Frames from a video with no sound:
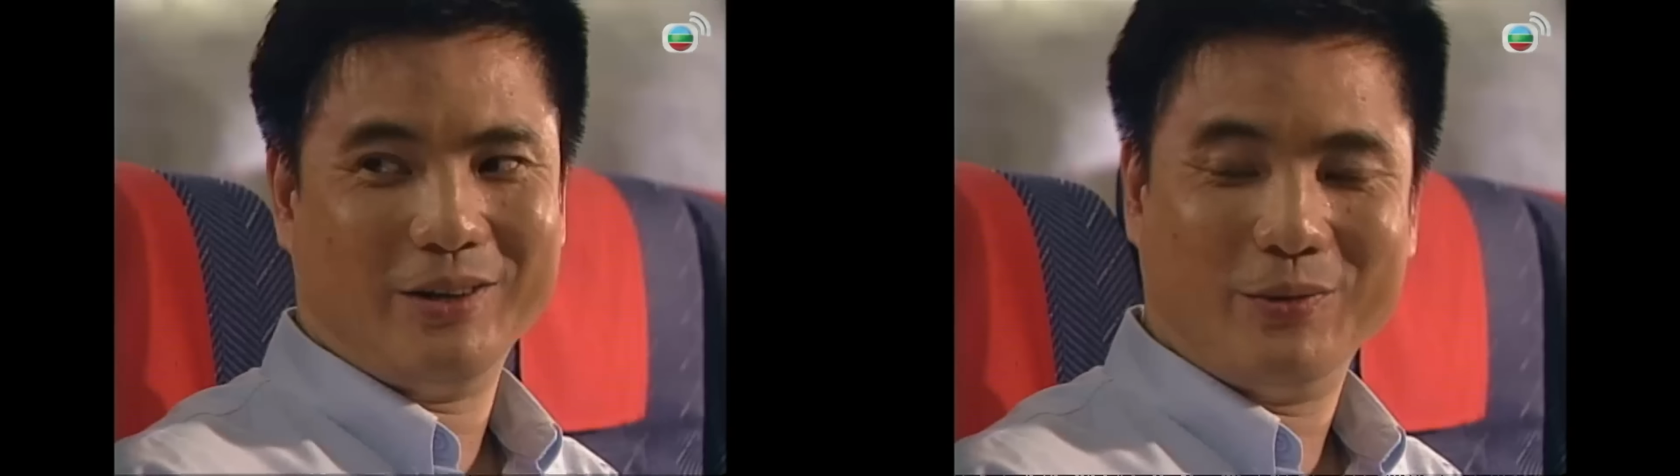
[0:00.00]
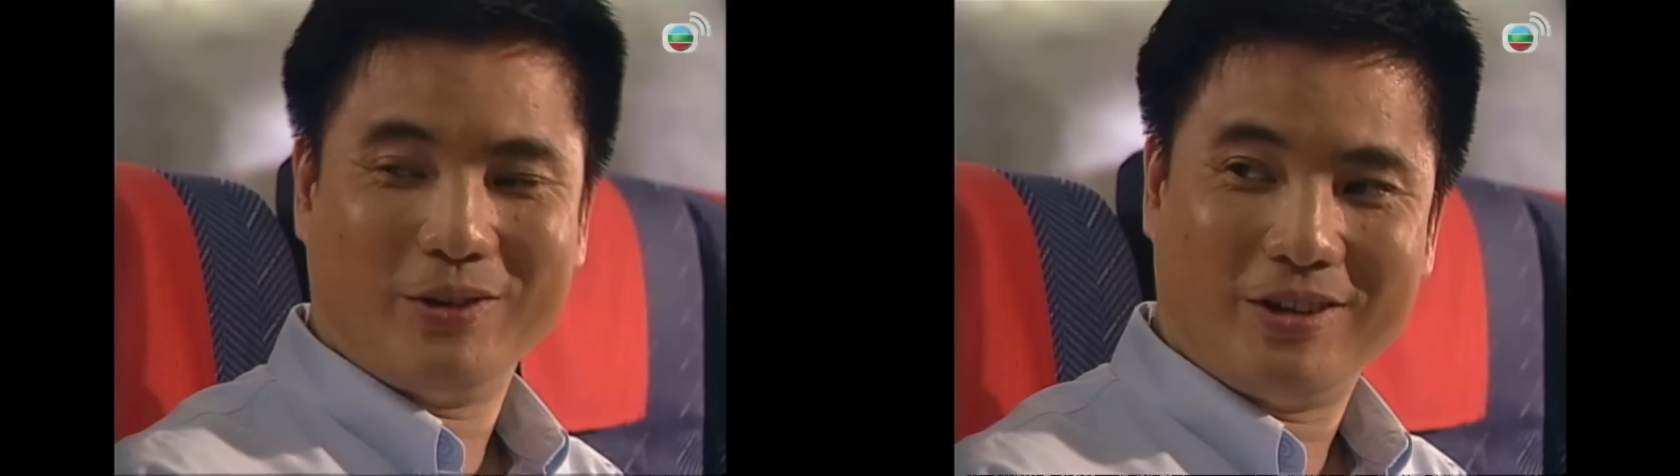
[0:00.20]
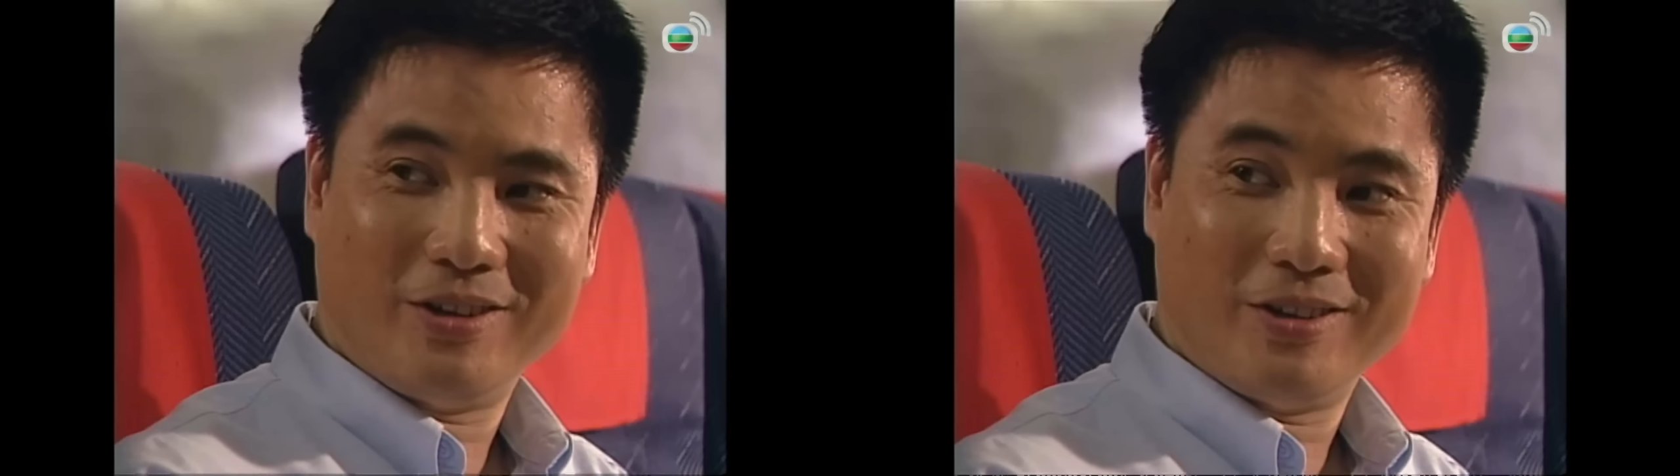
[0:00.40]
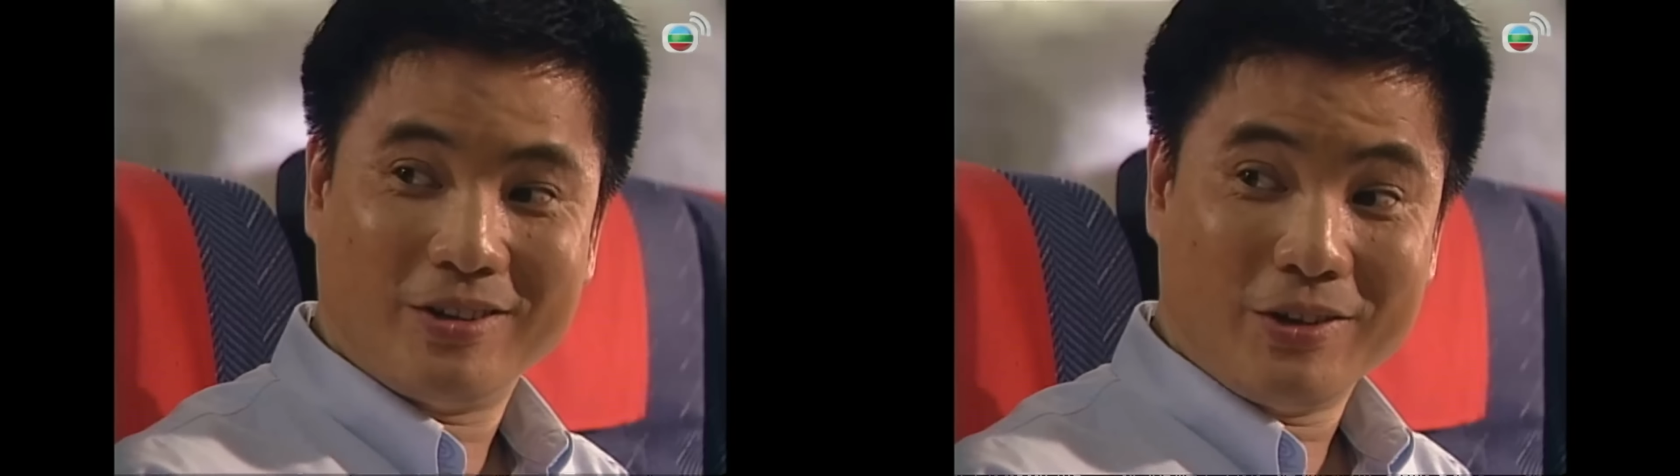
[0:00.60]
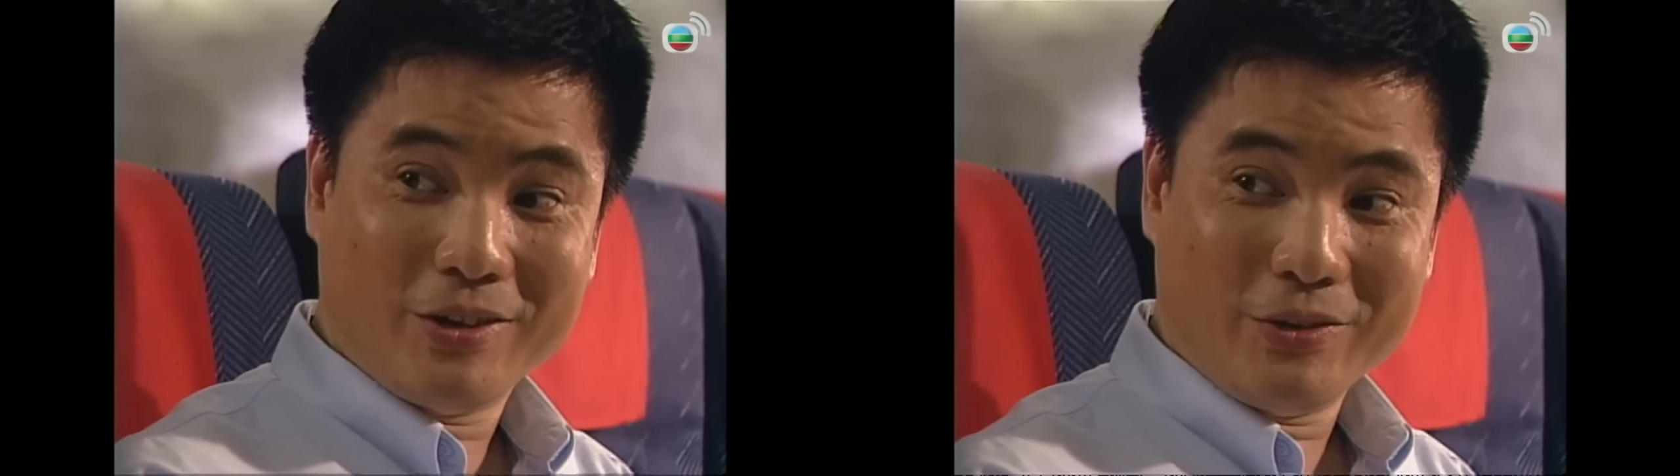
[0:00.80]
Không thể nào đâu
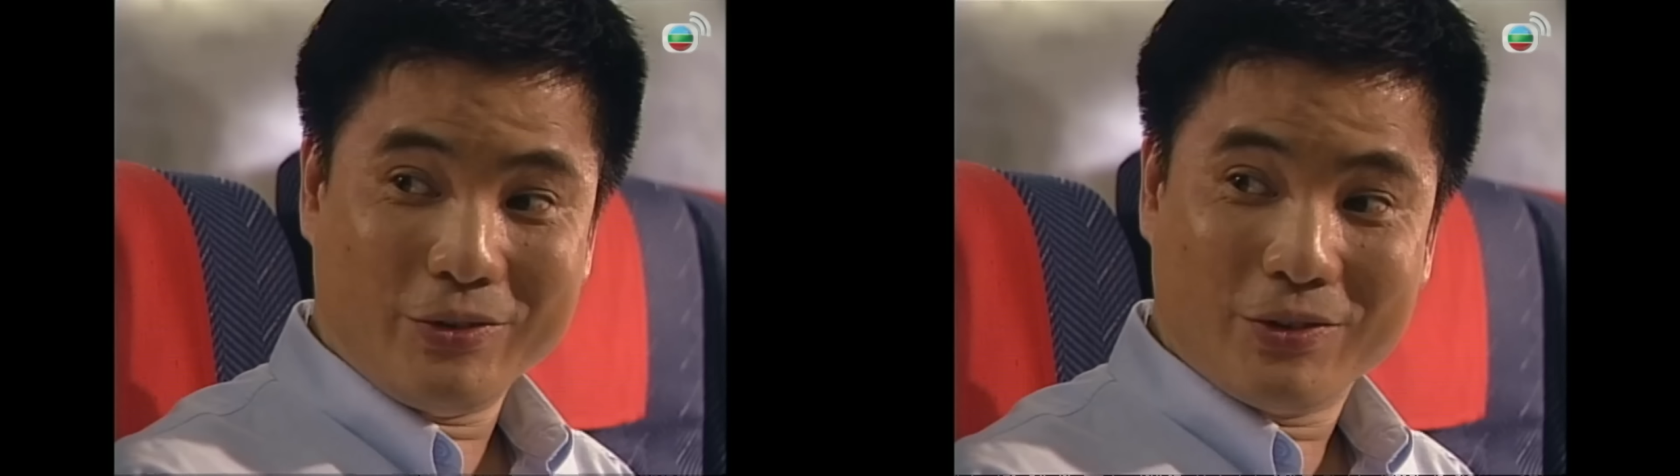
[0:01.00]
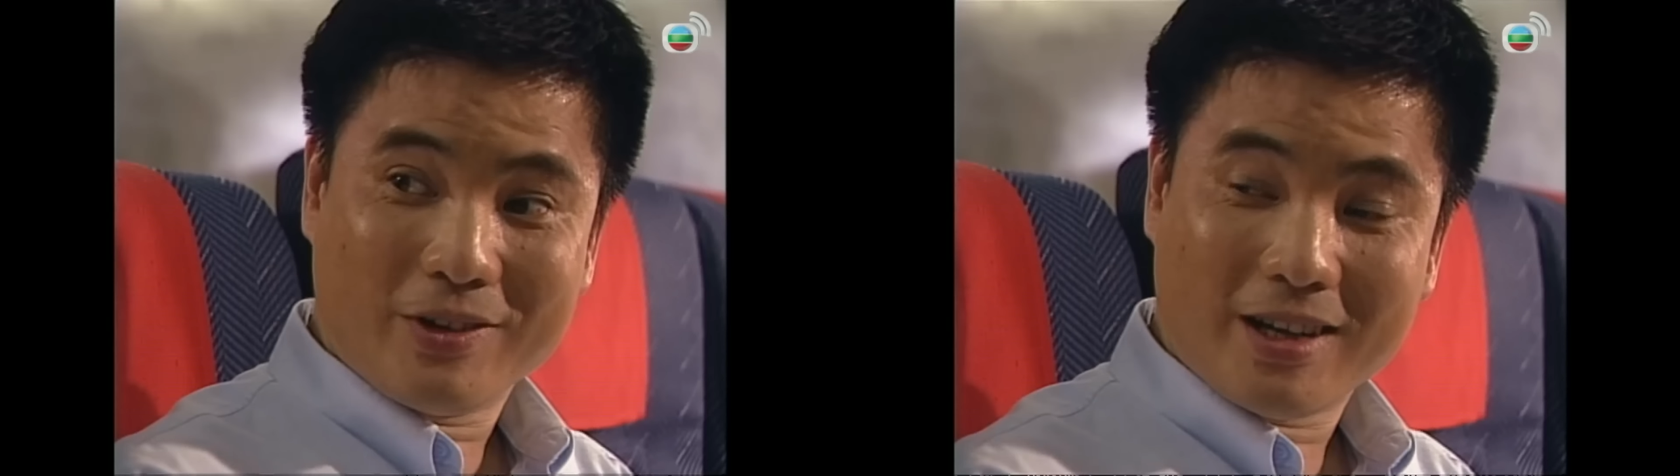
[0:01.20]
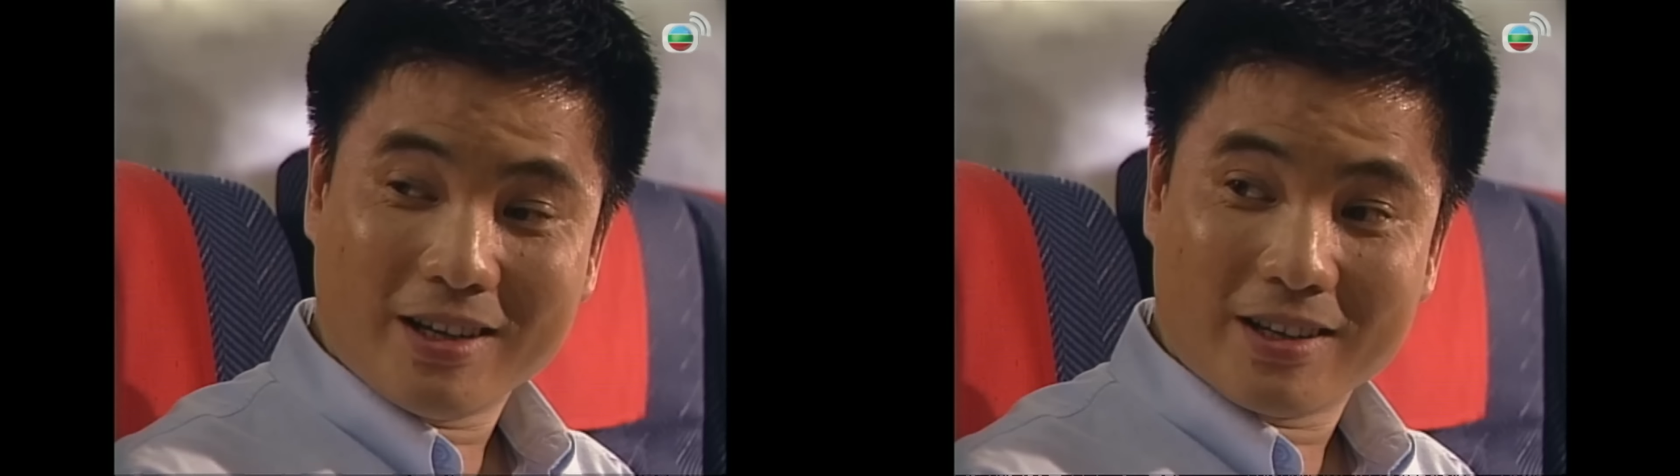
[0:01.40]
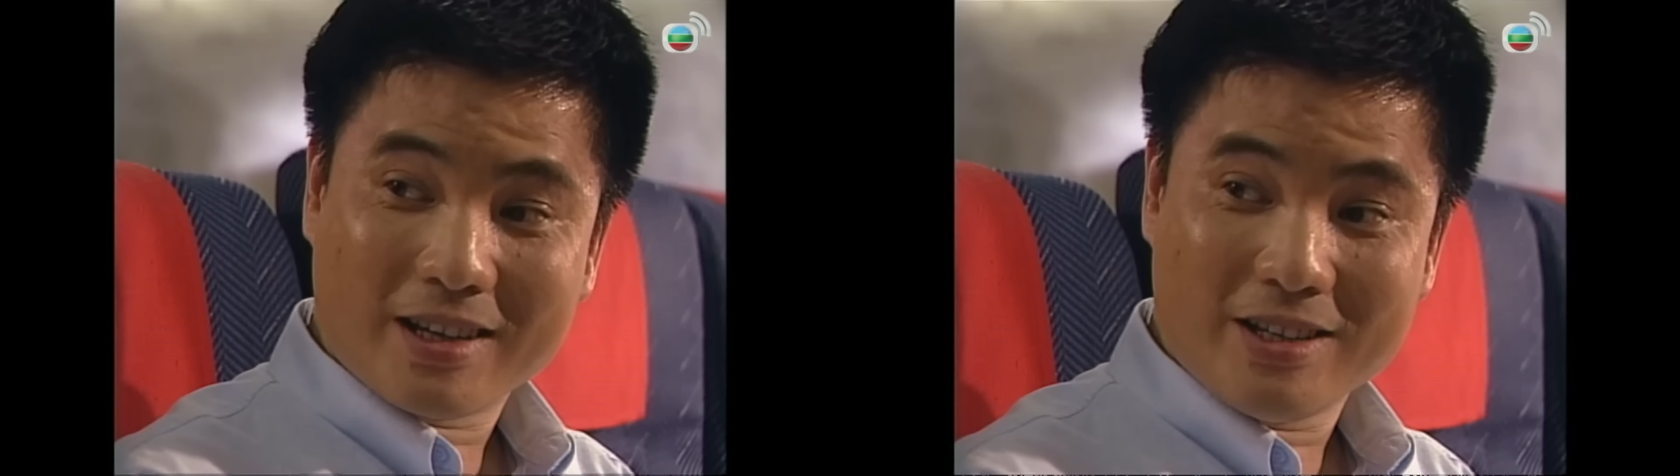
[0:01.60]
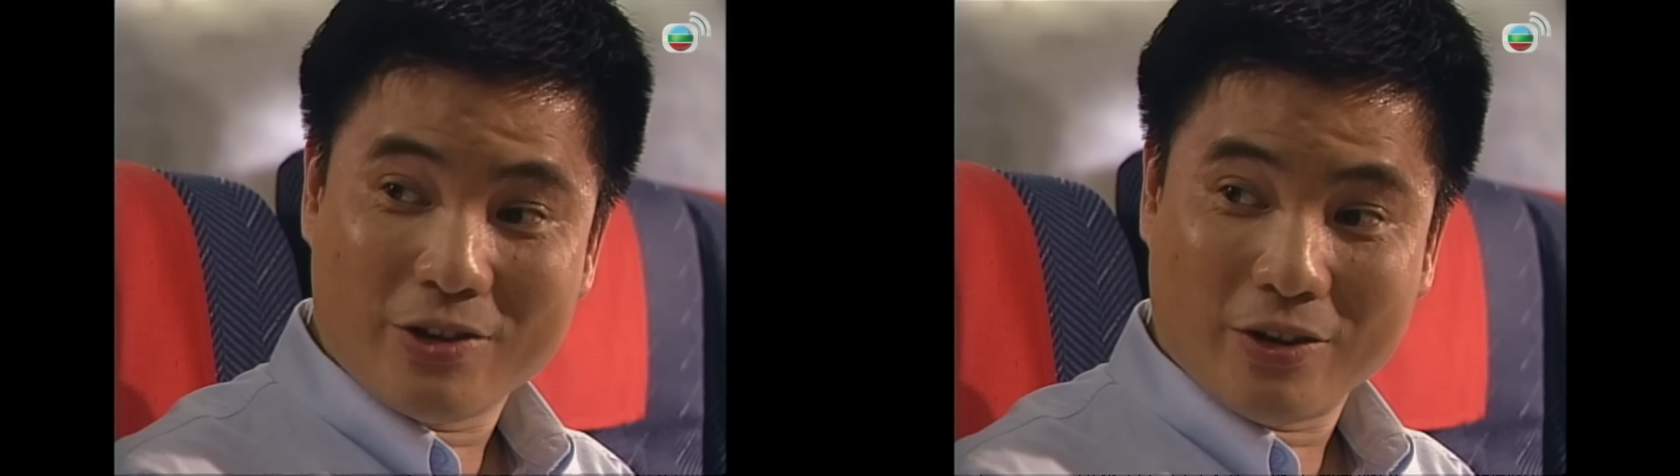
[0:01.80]
Nếu như ở
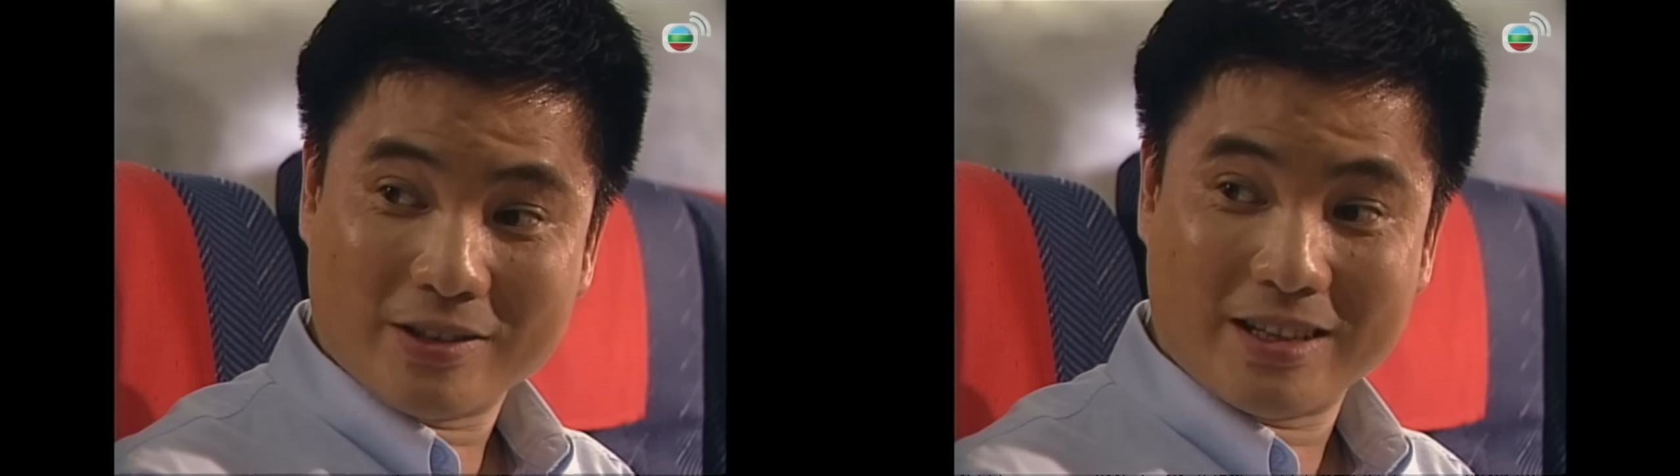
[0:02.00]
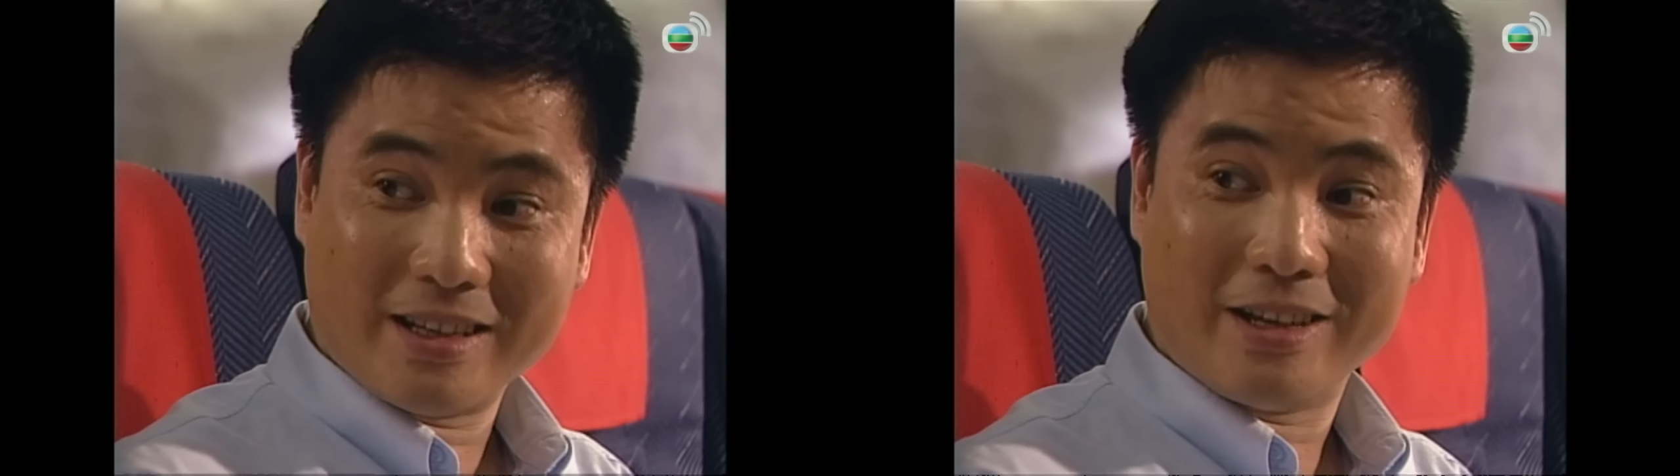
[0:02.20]
sân bay